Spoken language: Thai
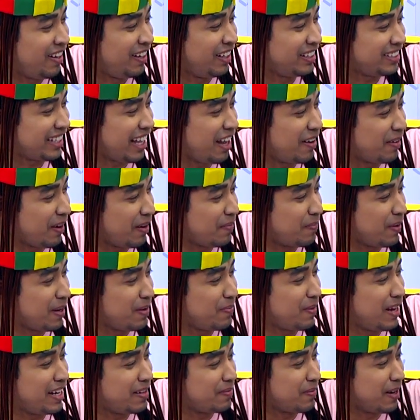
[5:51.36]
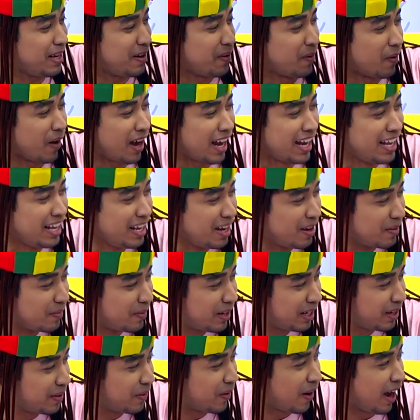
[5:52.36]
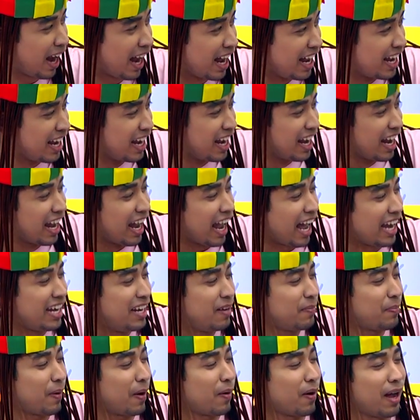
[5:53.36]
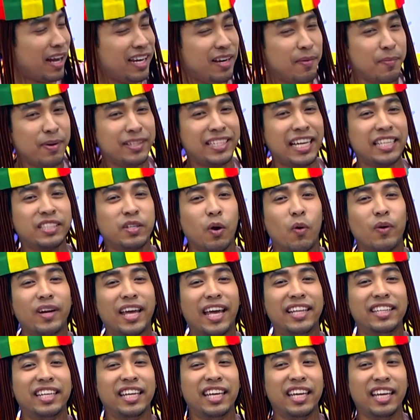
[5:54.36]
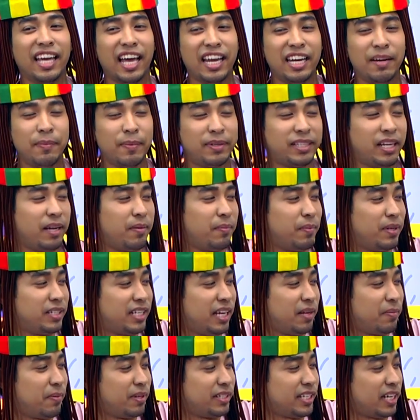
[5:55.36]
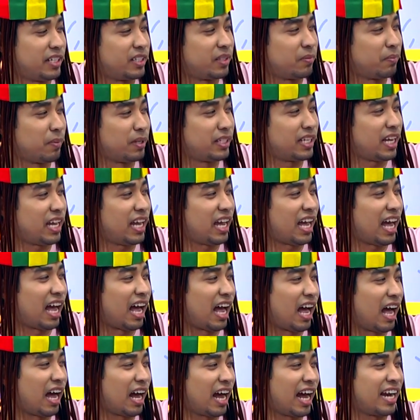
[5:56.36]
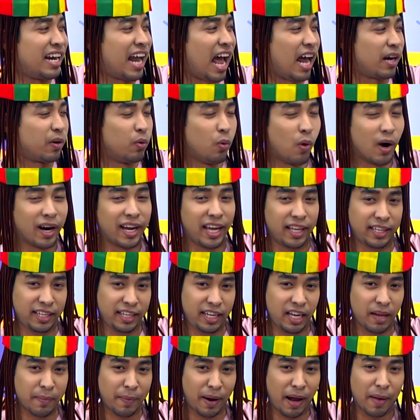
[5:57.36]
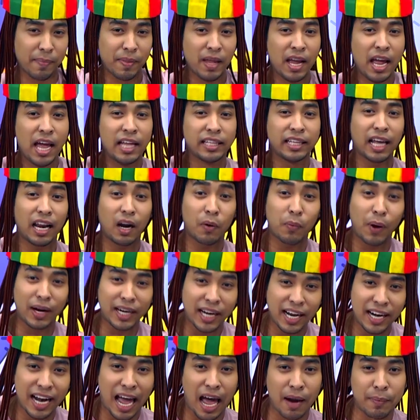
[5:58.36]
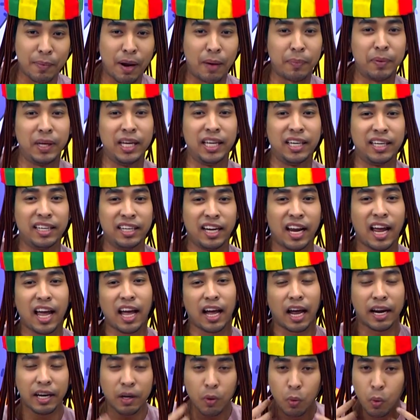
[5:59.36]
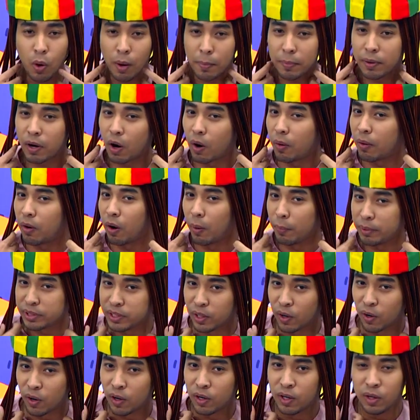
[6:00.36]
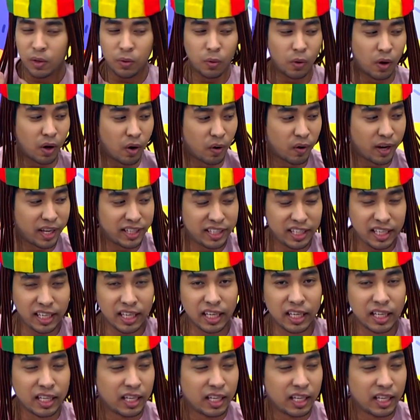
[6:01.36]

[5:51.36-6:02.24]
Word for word: ใส่วันวิดวิดวิดหัววิดหัว อันนี้แปลว่าอันนี้ไม่ใช่ทรงเคที่อันนี้ไม่ใช่ไม่ใช่ไม่ใช่ไม่ใช่ขนาดหัวเคที่เห็นไหมครับ ถ้าเราวัดขนาดมาผิดเงี้ยอันนี้หัวเป็นของของพี่โจหัวของเคที่